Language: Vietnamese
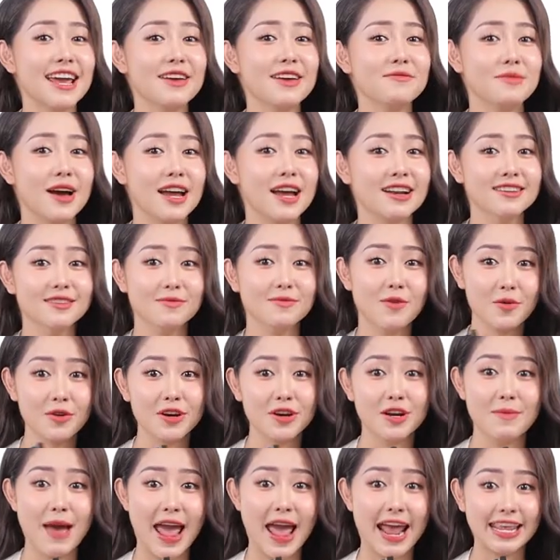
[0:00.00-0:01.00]
khi mà được một
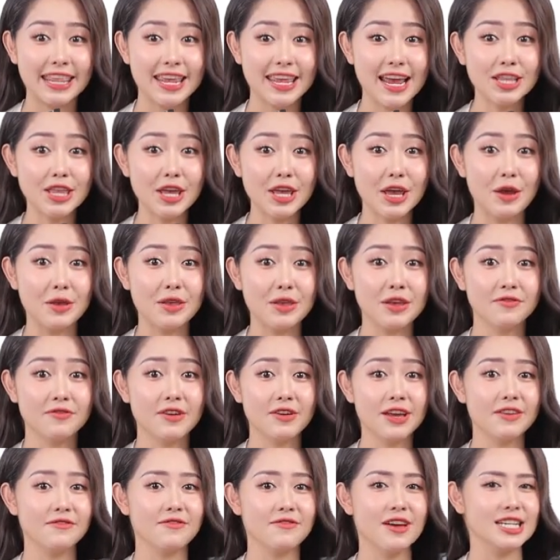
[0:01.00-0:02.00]
người bạn giới thiệu với
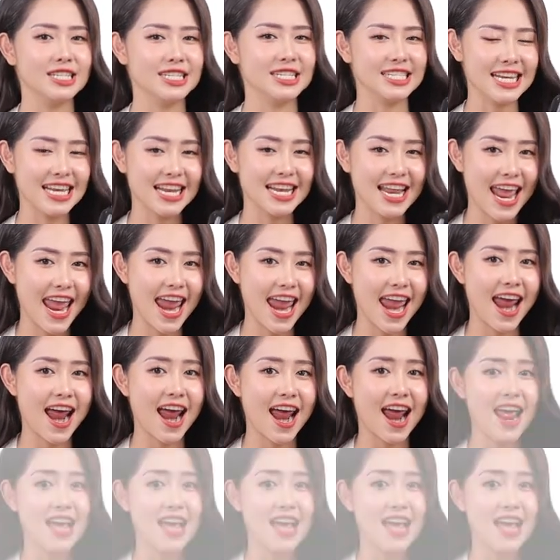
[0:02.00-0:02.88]
vi về Shinhe